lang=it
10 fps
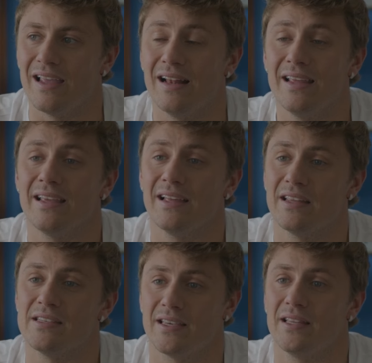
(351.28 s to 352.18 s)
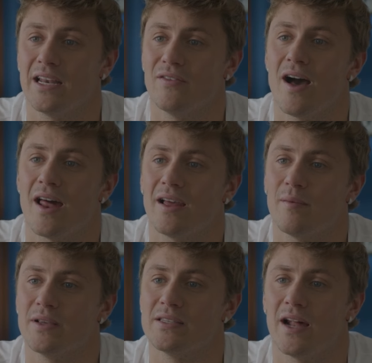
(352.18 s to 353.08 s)
e lì rischi di arrivare
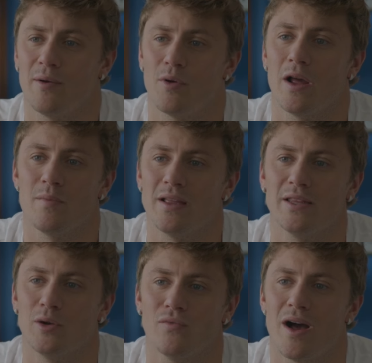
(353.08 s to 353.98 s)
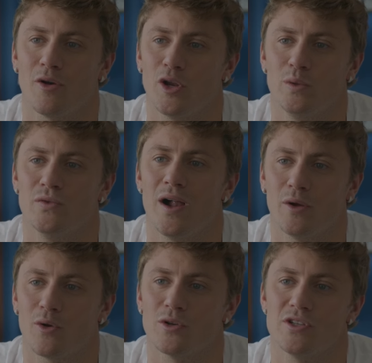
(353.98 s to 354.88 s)
a pensare probabilmente non valgo di più,
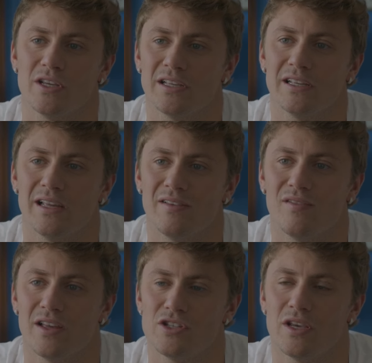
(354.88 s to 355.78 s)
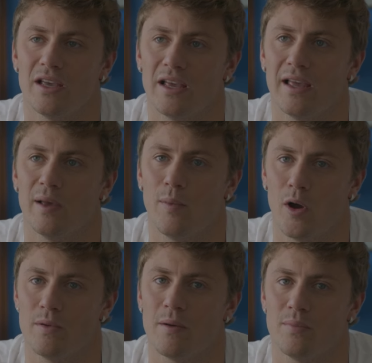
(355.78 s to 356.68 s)
valgo così e invece
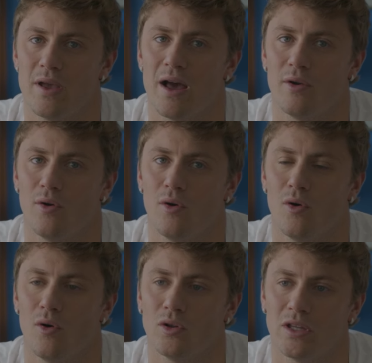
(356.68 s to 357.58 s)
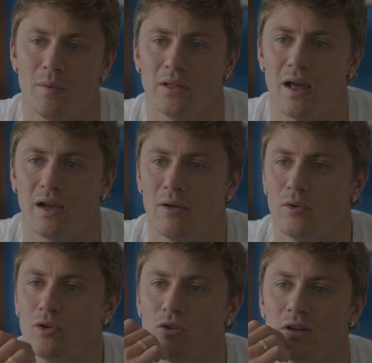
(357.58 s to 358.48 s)
poi pian piano tramite anche
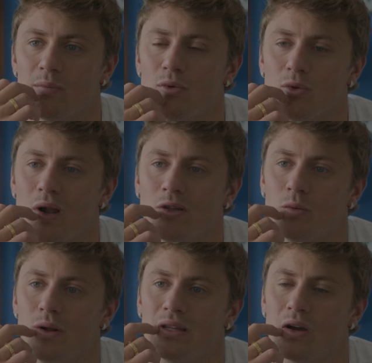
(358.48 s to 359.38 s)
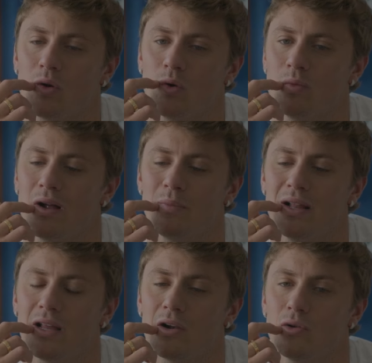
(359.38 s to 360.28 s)
l'aiuto di appunto un altro
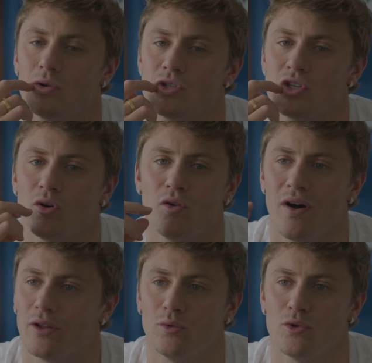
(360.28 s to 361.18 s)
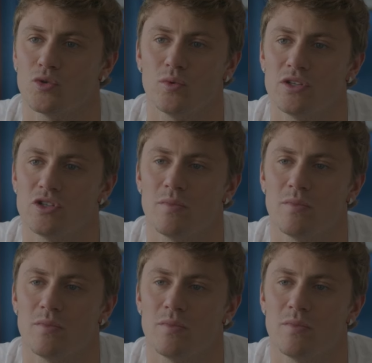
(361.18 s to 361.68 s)
mental coach ho fatto uno switch